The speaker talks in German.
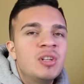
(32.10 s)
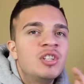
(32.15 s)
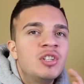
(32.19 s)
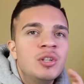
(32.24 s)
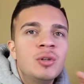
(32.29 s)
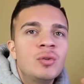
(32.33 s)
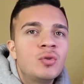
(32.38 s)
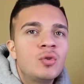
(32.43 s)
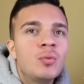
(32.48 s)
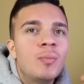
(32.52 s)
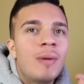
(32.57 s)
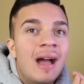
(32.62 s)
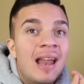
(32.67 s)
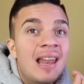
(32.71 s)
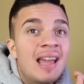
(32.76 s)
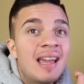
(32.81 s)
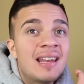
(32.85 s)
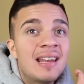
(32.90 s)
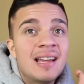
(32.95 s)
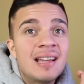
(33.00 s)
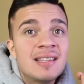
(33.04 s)
Mit YouTube
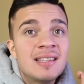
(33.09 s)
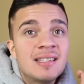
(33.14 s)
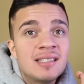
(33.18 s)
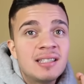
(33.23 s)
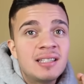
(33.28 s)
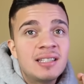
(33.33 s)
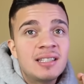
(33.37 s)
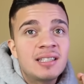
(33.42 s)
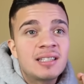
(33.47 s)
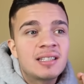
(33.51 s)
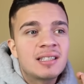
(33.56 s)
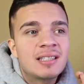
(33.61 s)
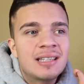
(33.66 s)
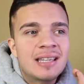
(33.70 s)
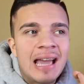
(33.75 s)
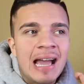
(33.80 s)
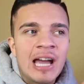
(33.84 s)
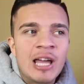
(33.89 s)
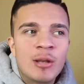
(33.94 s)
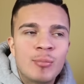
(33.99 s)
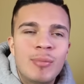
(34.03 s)
allein an sich
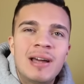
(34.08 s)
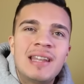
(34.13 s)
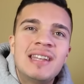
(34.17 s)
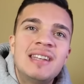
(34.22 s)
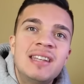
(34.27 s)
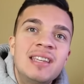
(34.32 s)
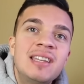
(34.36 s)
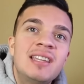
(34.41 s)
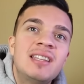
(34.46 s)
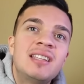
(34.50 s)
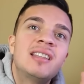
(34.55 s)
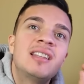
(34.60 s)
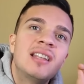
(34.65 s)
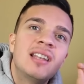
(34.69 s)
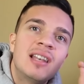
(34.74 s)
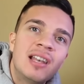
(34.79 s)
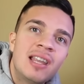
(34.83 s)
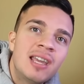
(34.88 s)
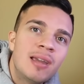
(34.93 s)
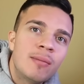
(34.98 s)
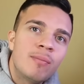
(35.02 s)
kann man nicht
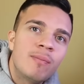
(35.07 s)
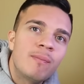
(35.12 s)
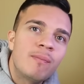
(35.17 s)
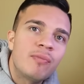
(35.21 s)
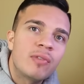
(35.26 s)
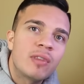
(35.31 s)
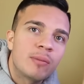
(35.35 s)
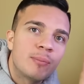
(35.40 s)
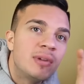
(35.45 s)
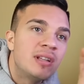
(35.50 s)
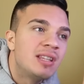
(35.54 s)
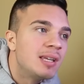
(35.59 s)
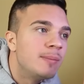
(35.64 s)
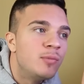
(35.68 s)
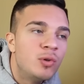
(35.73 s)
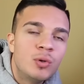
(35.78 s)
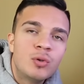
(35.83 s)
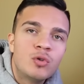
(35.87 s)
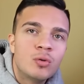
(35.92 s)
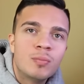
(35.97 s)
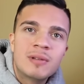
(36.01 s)
leben, mit dem
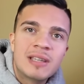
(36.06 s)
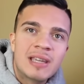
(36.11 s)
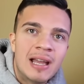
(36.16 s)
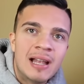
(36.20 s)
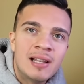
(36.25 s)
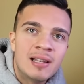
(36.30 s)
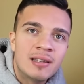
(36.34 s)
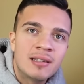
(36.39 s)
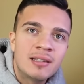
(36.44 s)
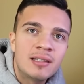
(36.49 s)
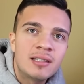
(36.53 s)
YouTube-Geld